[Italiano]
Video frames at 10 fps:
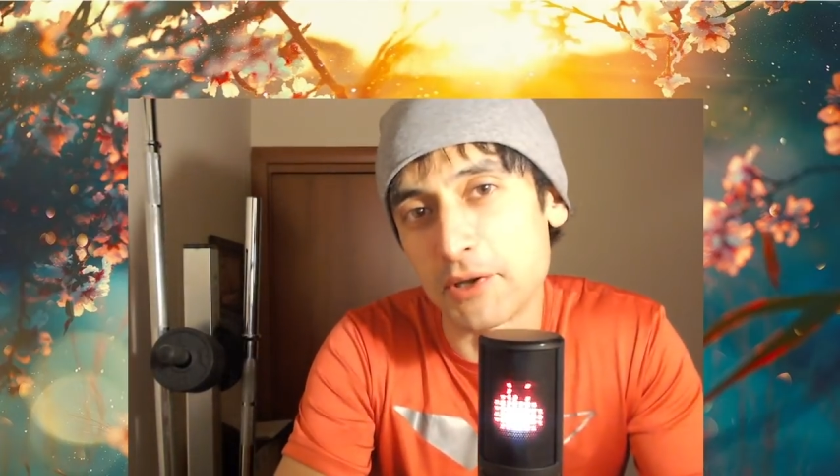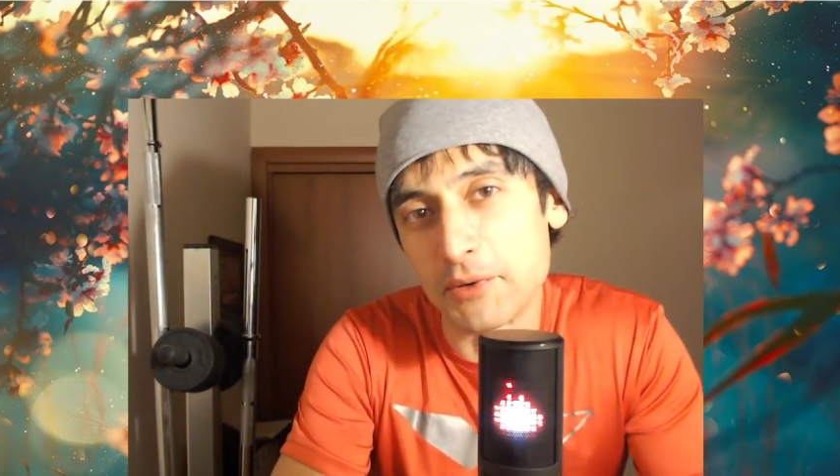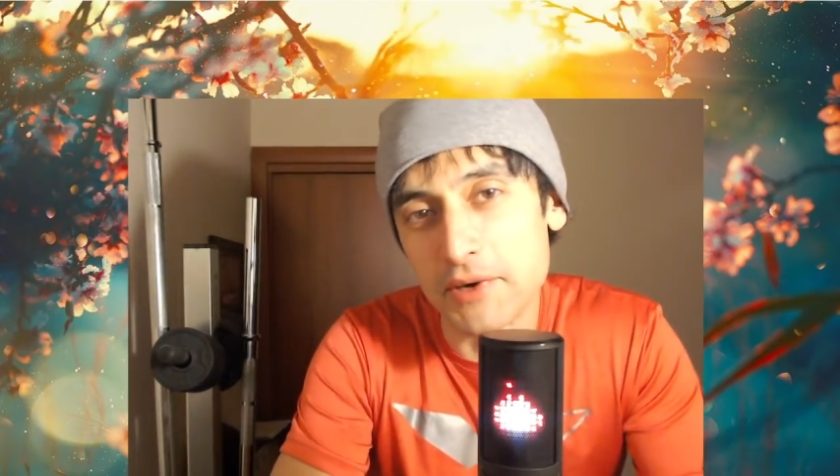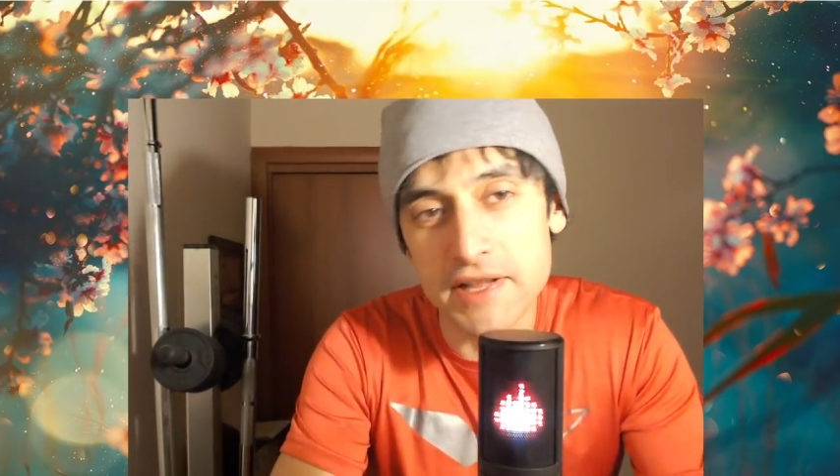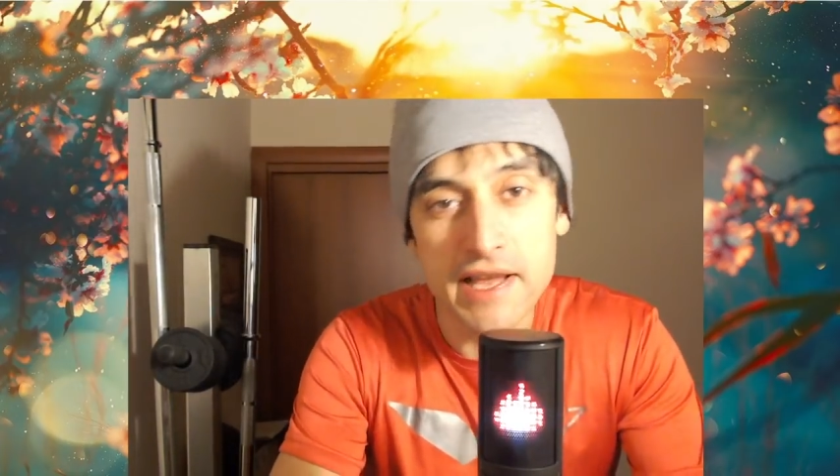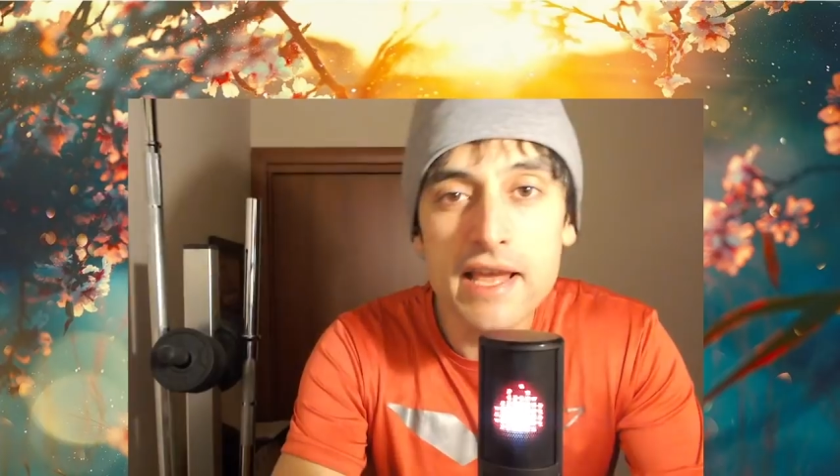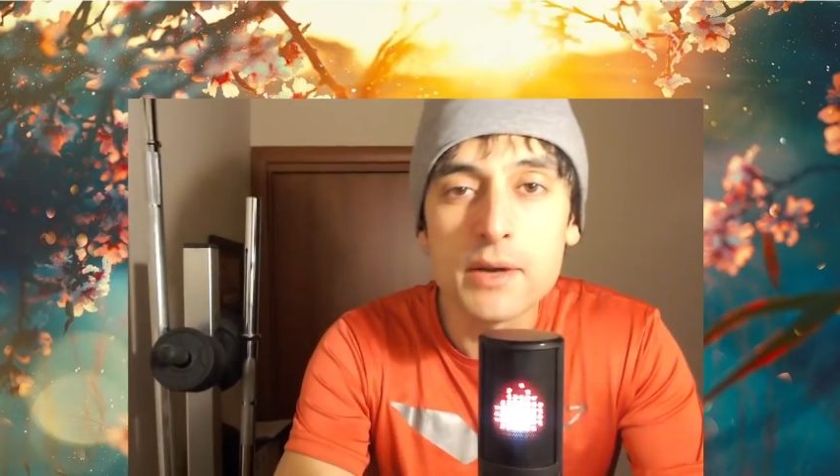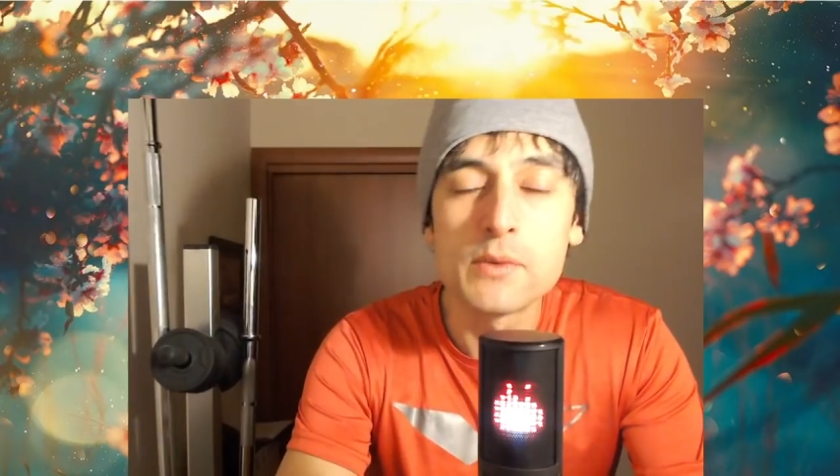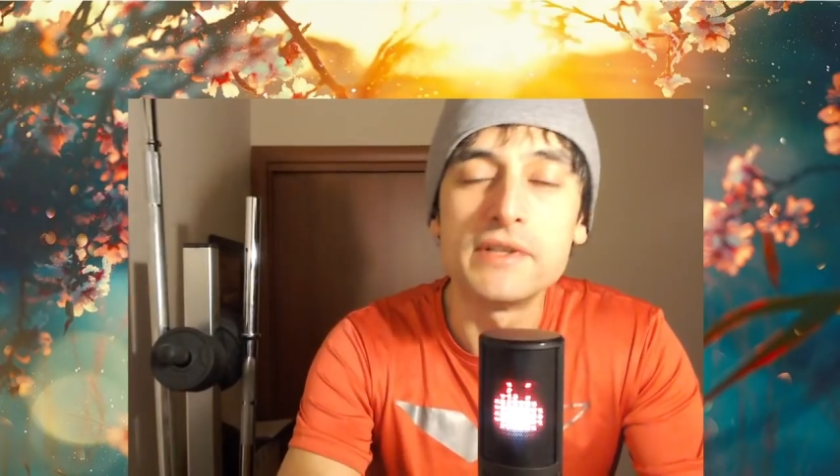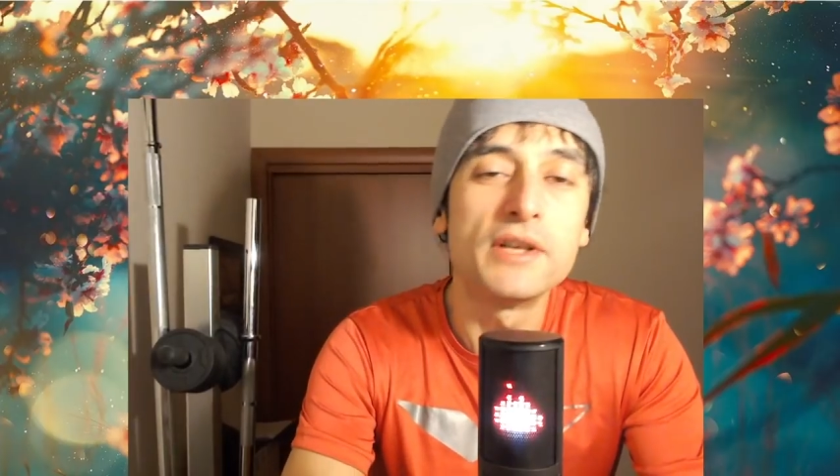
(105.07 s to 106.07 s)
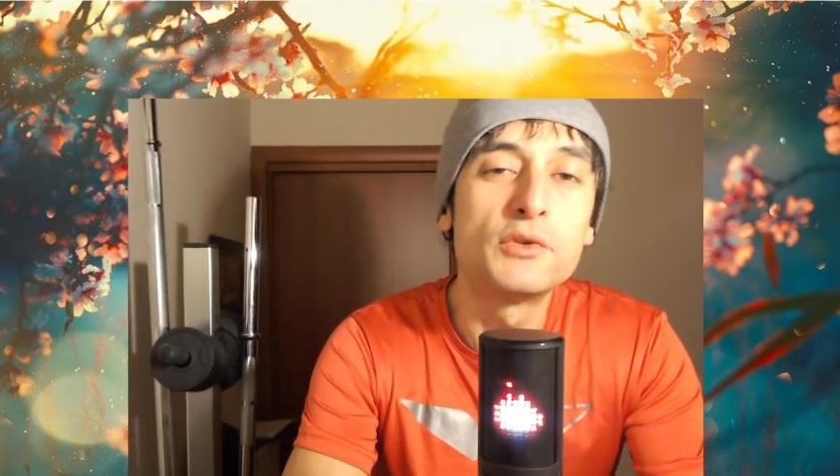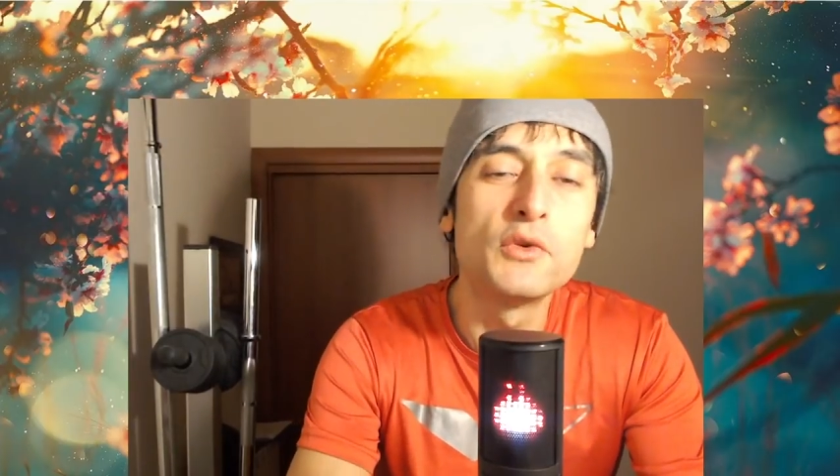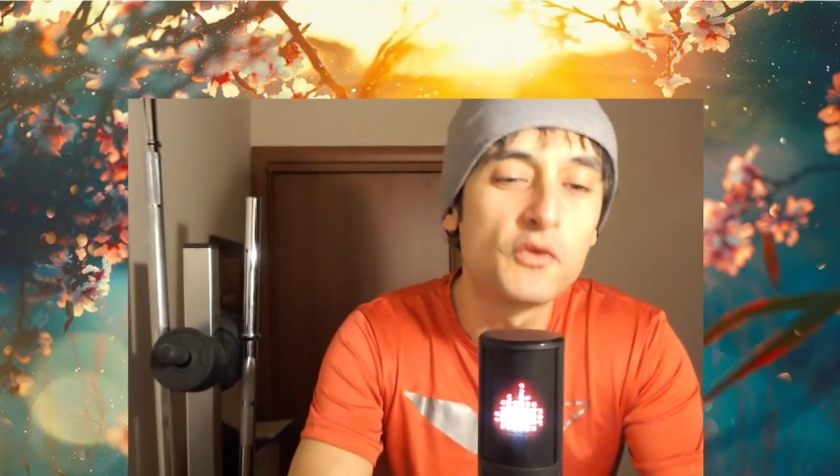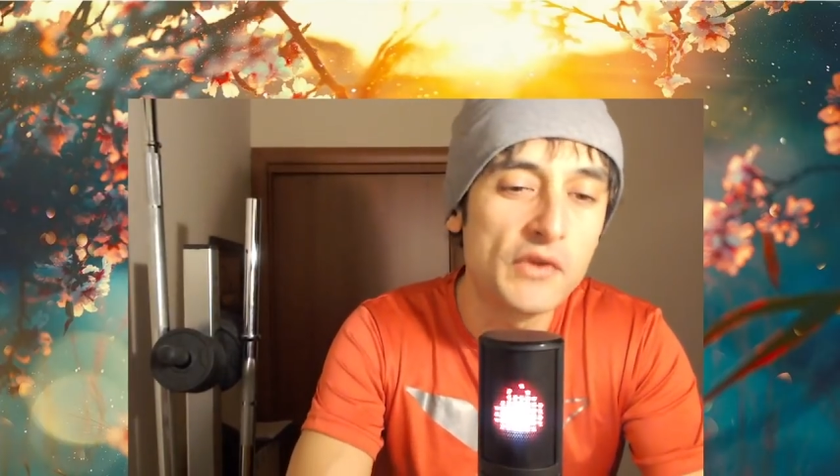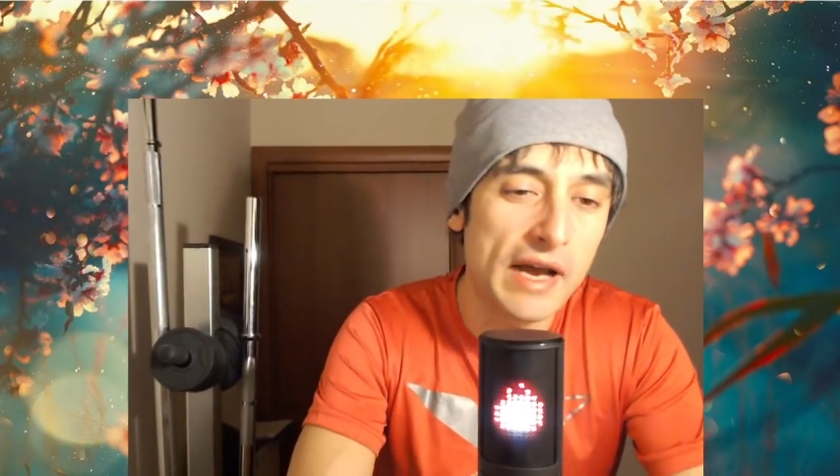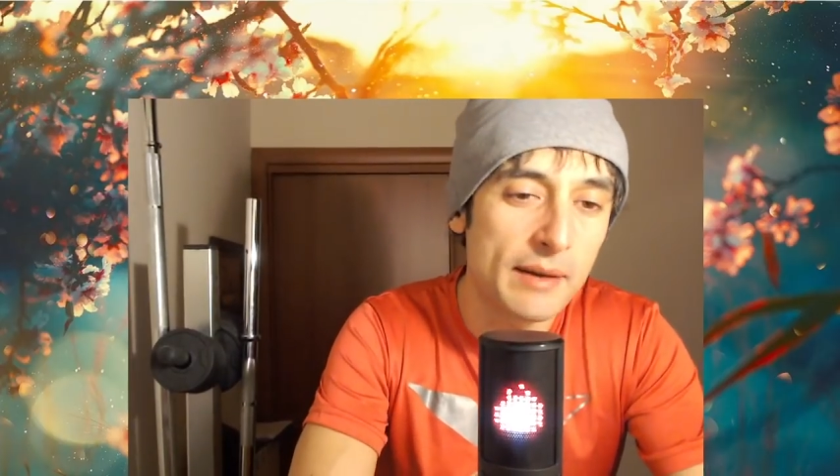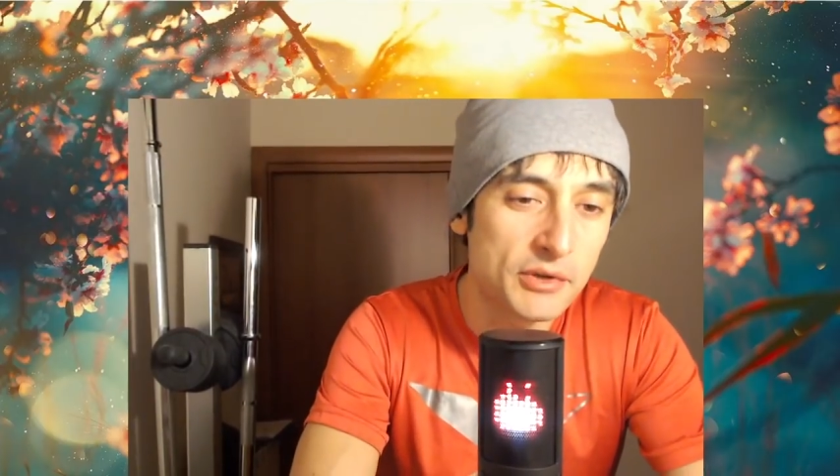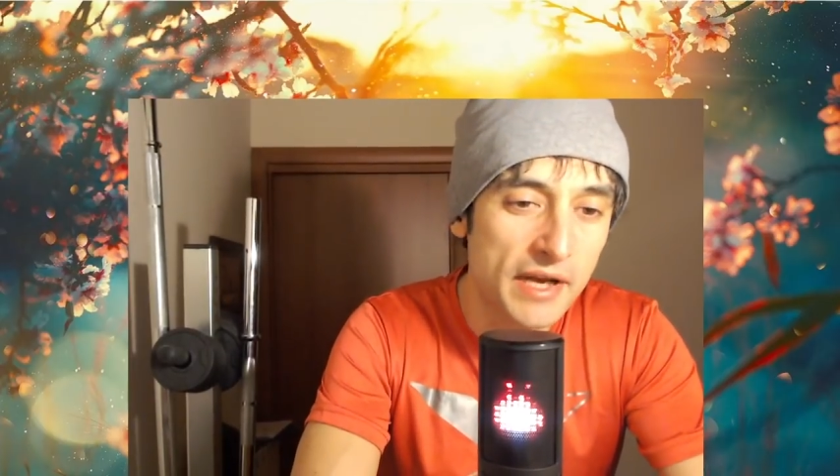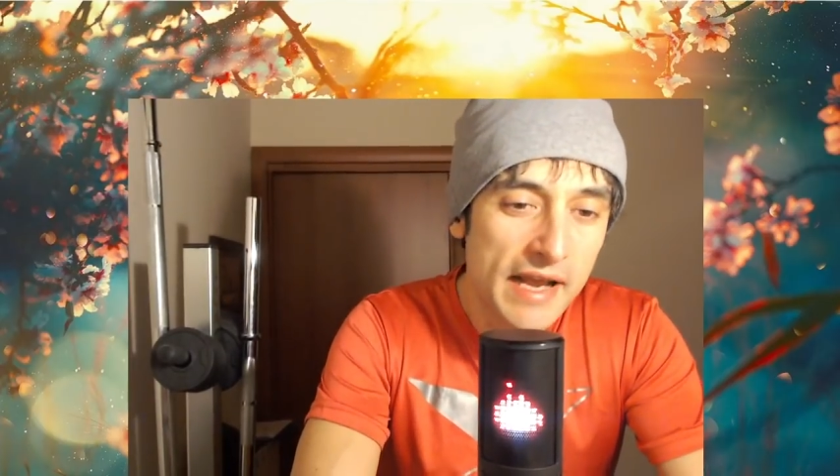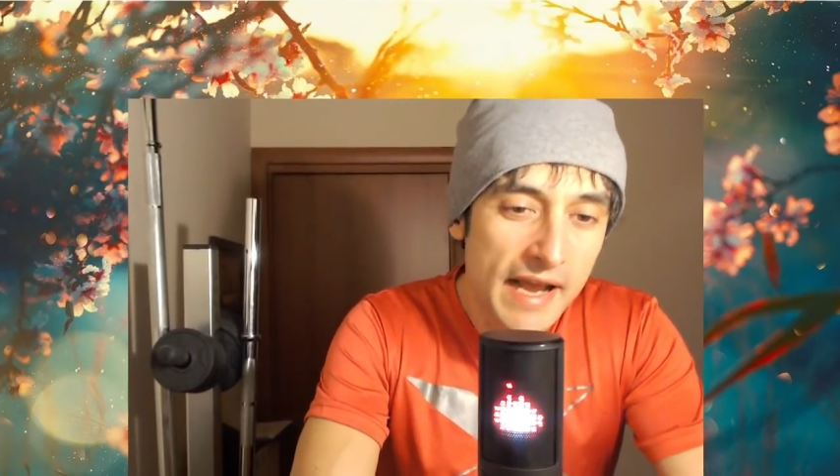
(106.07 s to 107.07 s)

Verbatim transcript: del lunedì e quindi tuffiamoci